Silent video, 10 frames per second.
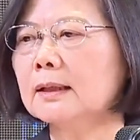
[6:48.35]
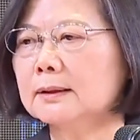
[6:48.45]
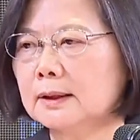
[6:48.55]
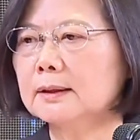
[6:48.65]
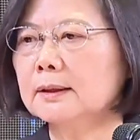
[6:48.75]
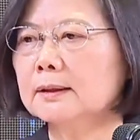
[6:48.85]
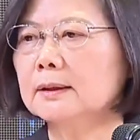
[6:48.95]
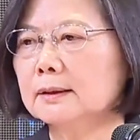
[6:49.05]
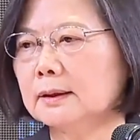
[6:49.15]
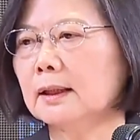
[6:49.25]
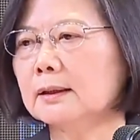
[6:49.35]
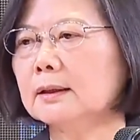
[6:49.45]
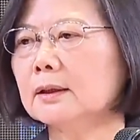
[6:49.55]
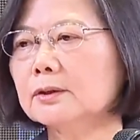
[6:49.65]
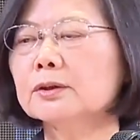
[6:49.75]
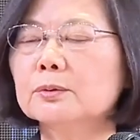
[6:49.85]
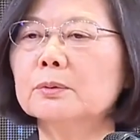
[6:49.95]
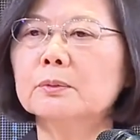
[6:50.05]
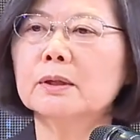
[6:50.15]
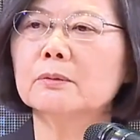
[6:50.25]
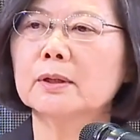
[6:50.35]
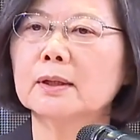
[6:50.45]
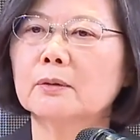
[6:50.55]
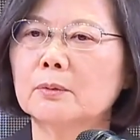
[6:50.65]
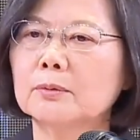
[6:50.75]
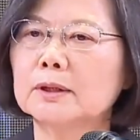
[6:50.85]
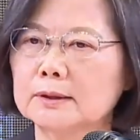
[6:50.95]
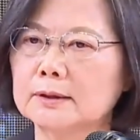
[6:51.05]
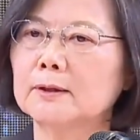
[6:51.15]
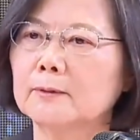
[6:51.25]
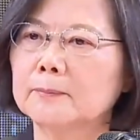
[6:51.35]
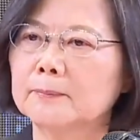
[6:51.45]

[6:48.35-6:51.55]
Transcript: 整体的演绎，到时候我们也会让国人知道。